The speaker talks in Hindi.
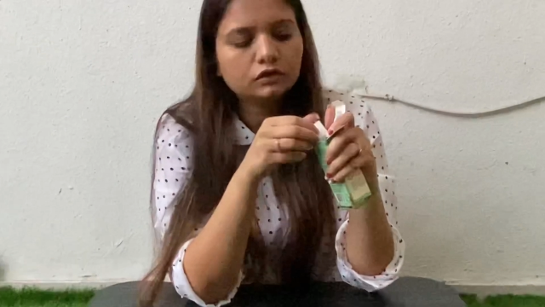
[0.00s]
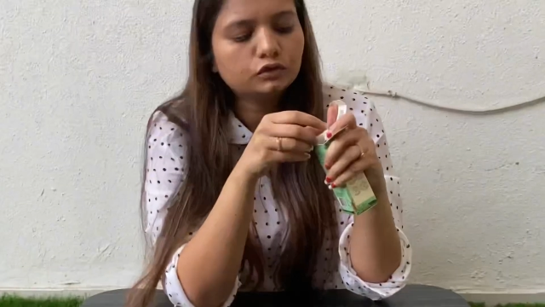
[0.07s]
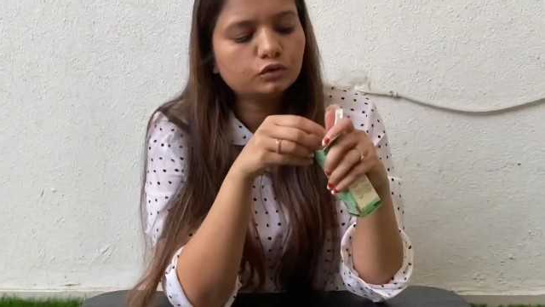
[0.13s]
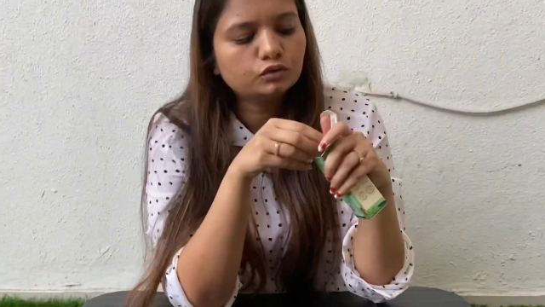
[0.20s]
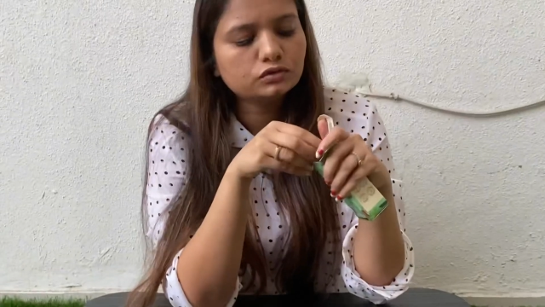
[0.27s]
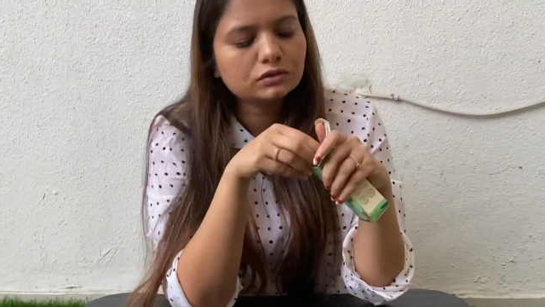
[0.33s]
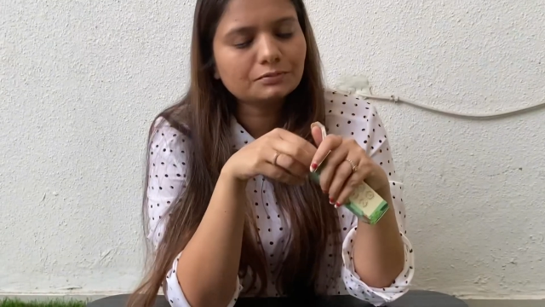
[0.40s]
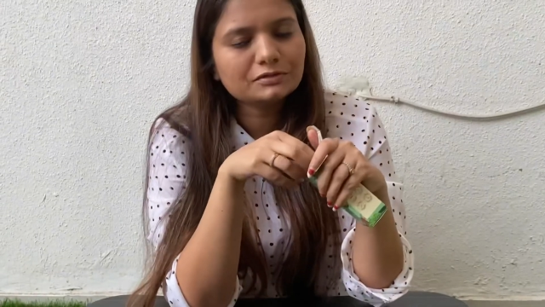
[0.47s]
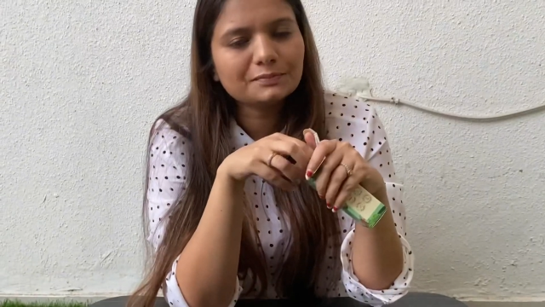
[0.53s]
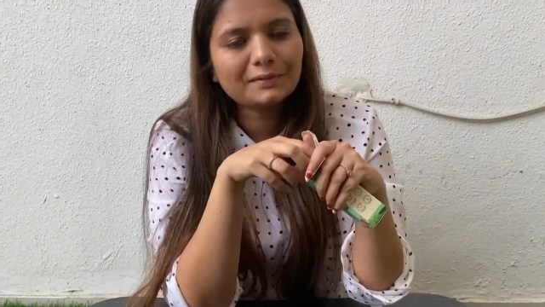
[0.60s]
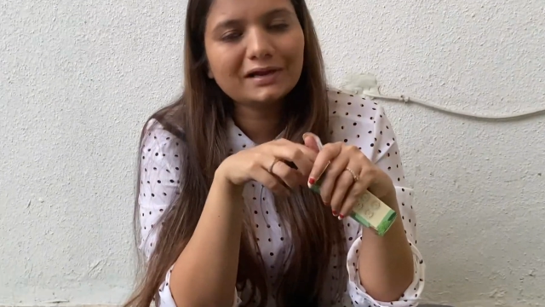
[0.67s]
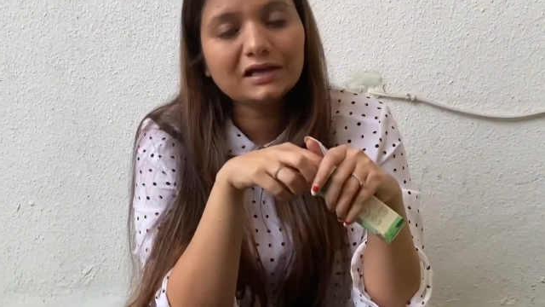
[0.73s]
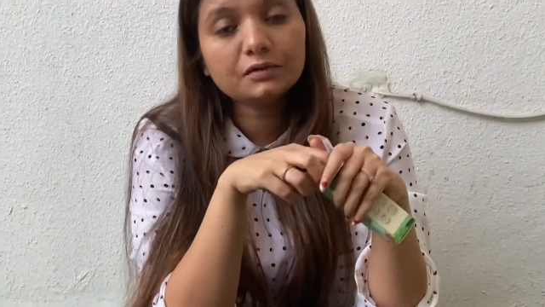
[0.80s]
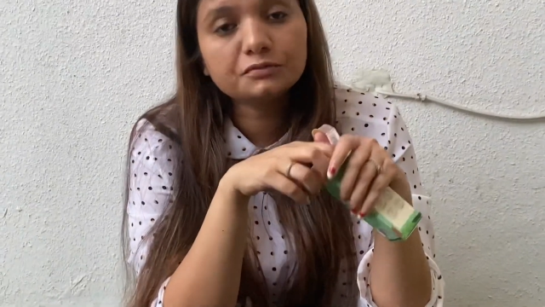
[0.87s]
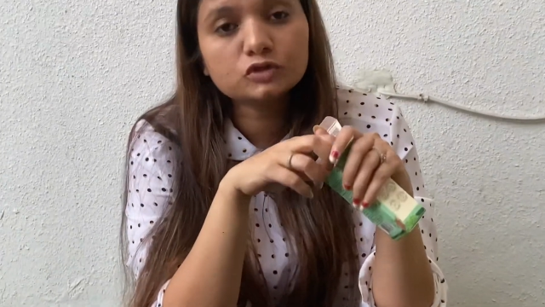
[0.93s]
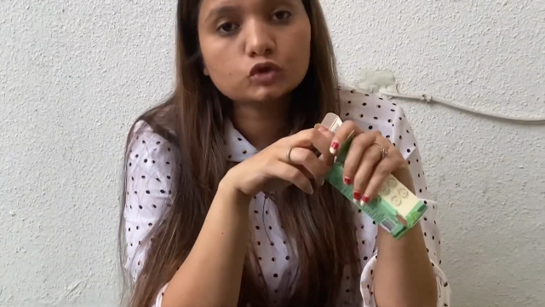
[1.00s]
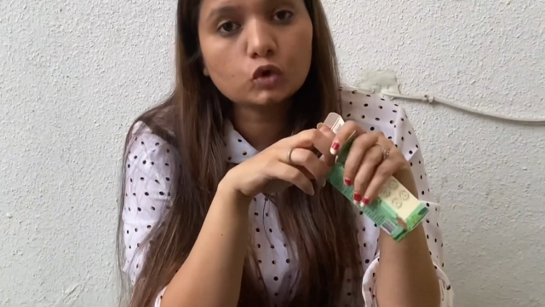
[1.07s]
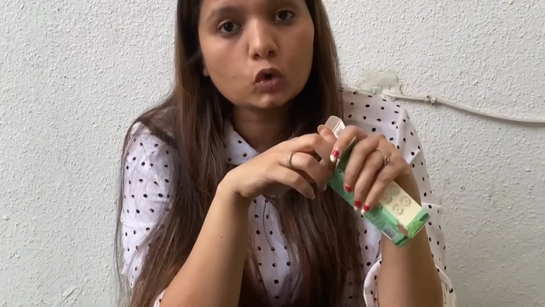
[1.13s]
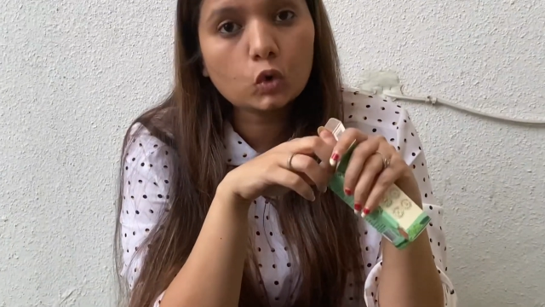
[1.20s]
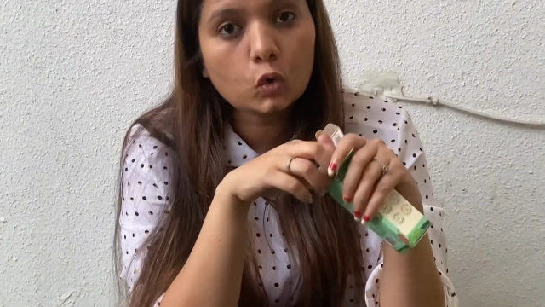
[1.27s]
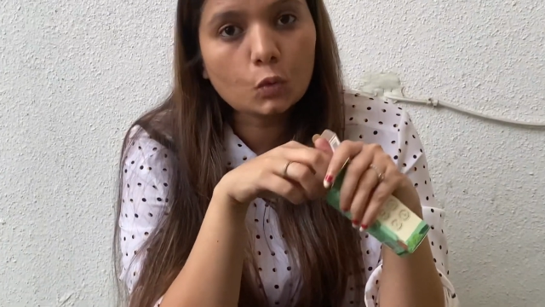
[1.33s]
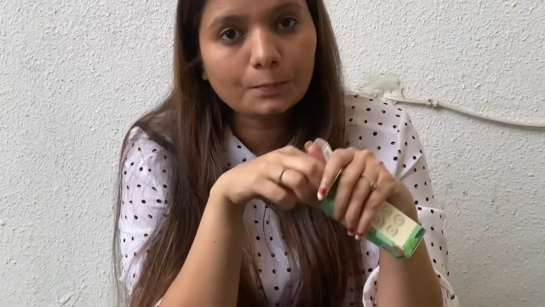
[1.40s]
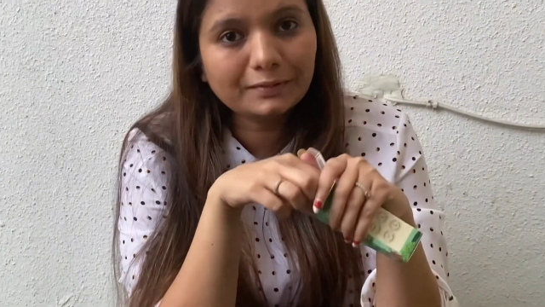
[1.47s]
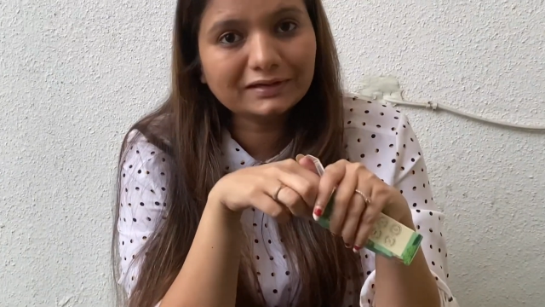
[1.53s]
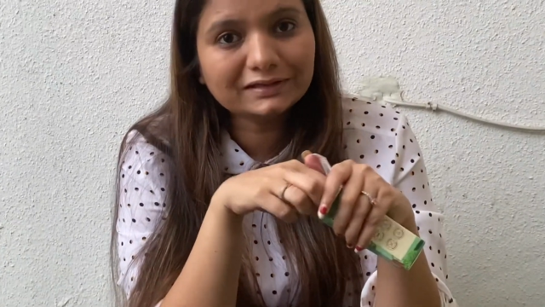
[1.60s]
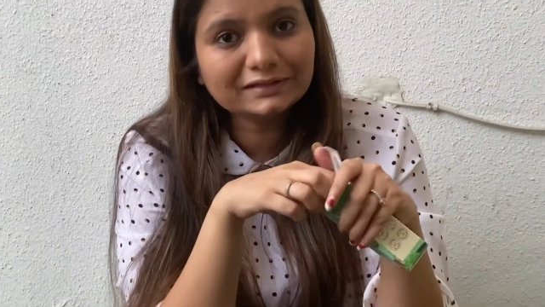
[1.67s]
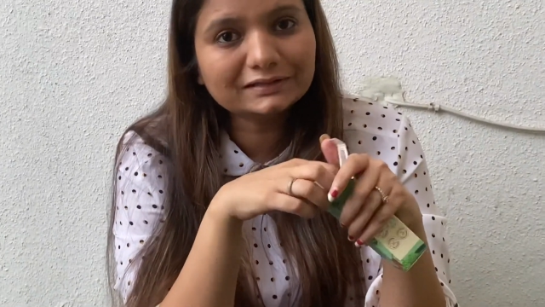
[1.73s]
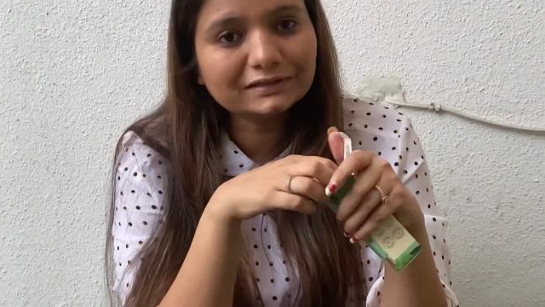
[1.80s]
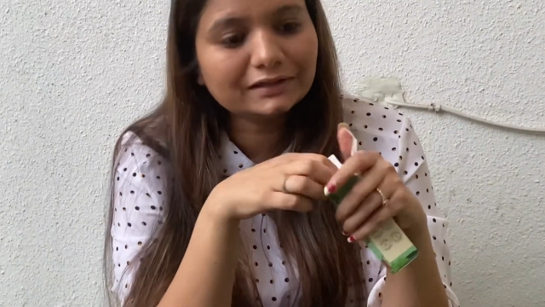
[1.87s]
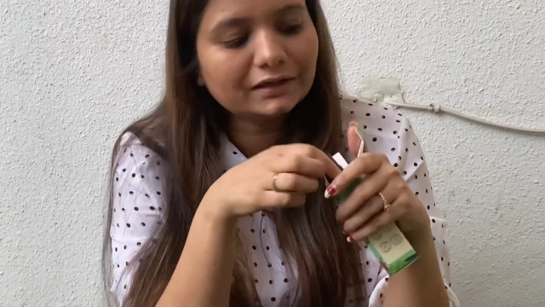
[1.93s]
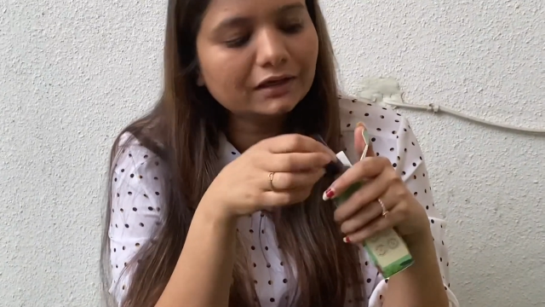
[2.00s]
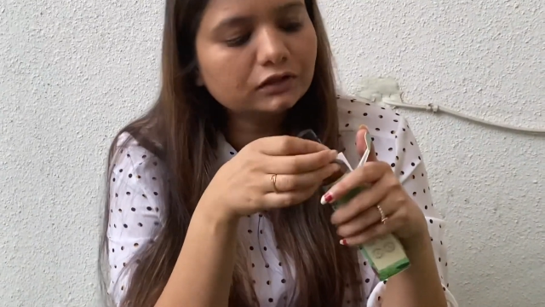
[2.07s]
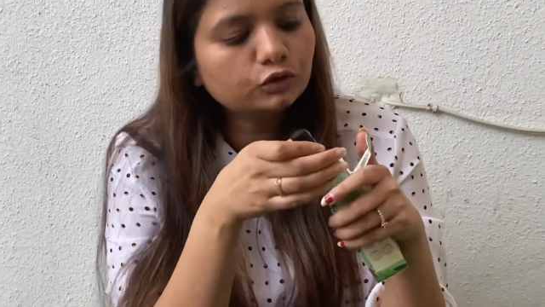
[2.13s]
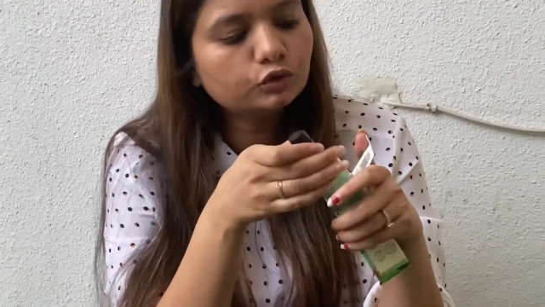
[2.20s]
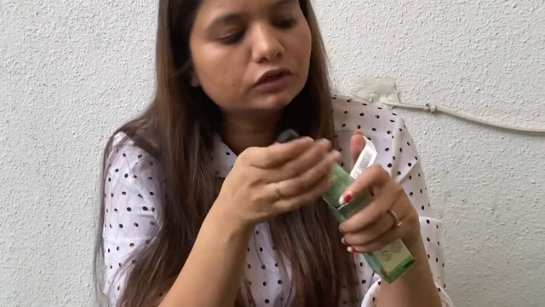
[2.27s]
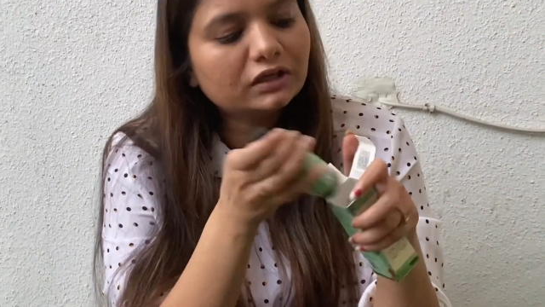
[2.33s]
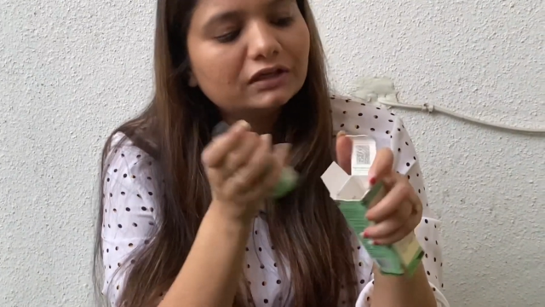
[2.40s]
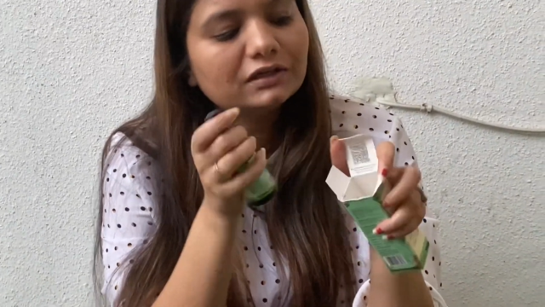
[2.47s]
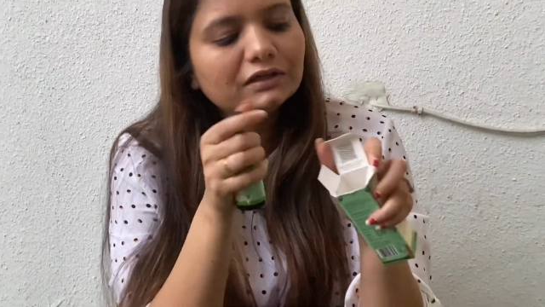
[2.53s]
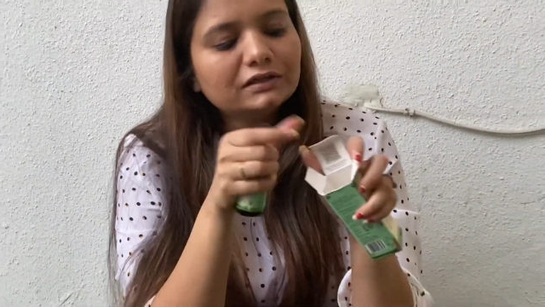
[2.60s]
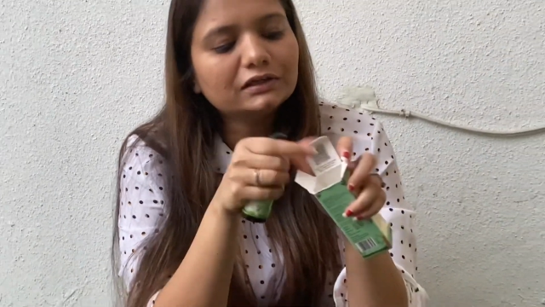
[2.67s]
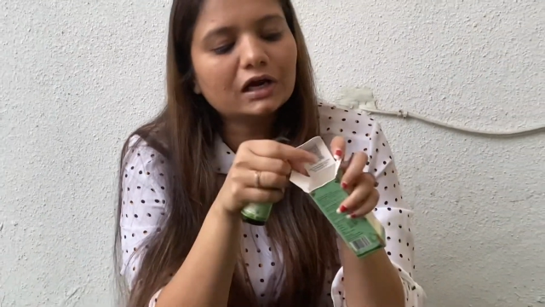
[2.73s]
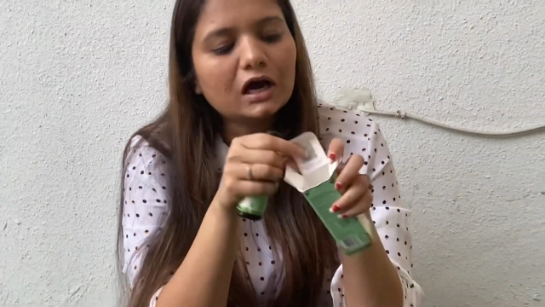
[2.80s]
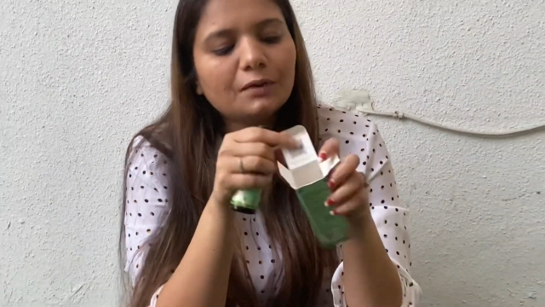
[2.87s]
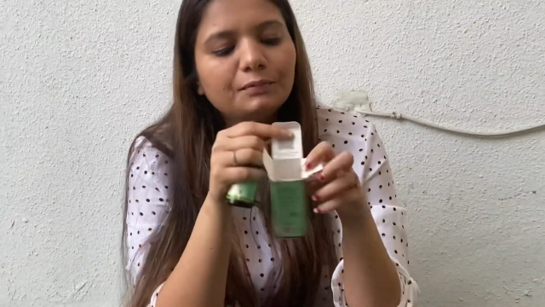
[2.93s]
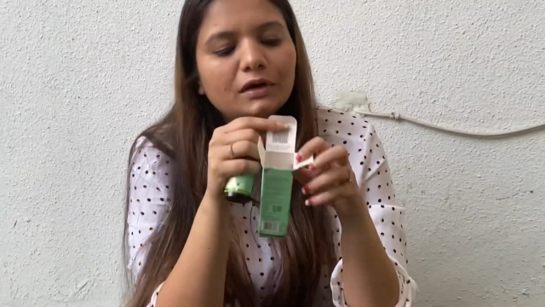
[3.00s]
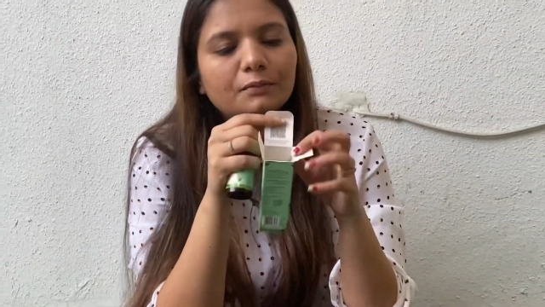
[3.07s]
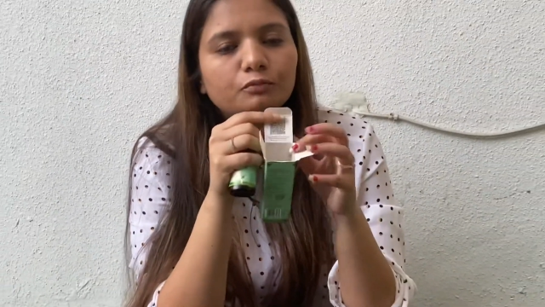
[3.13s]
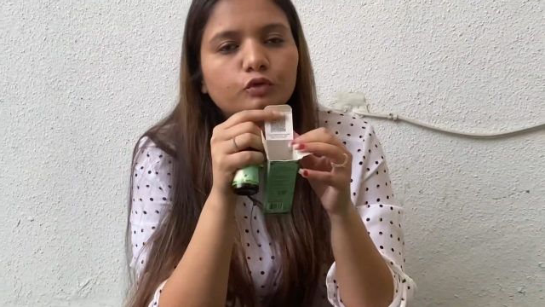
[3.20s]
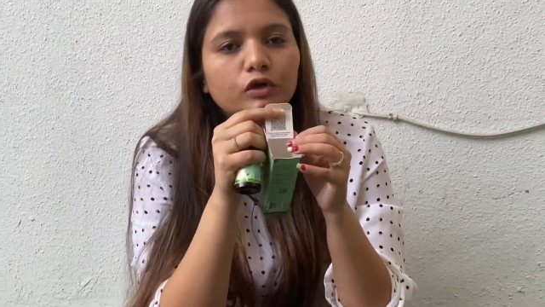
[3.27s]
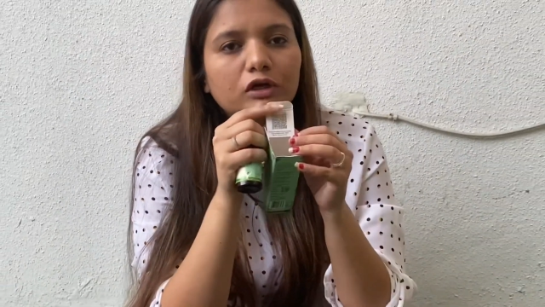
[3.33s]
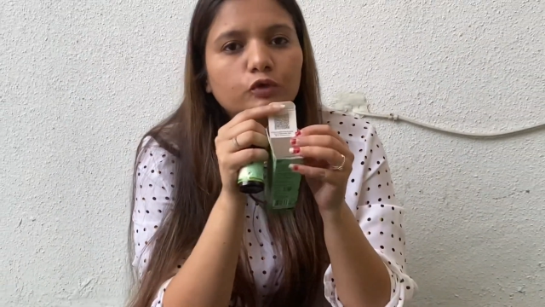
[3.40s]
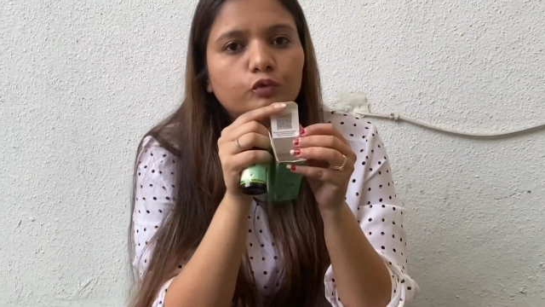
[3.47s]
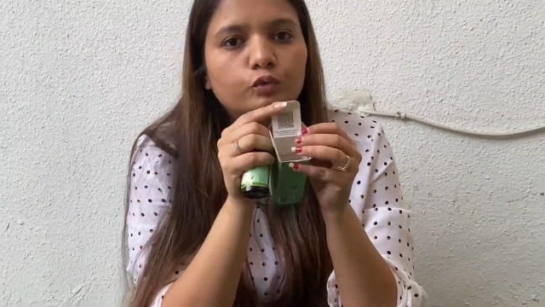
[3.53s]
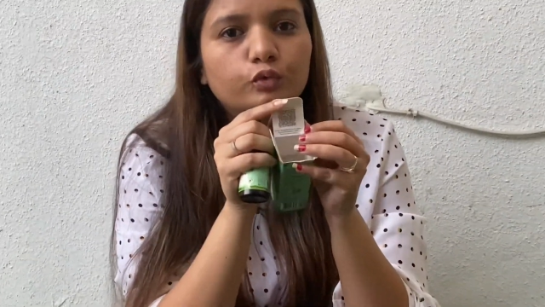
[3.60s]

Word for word: तो सबसे पहले हम इसको ओपन करते हैं तो देखिए यहाँ पे आपको एक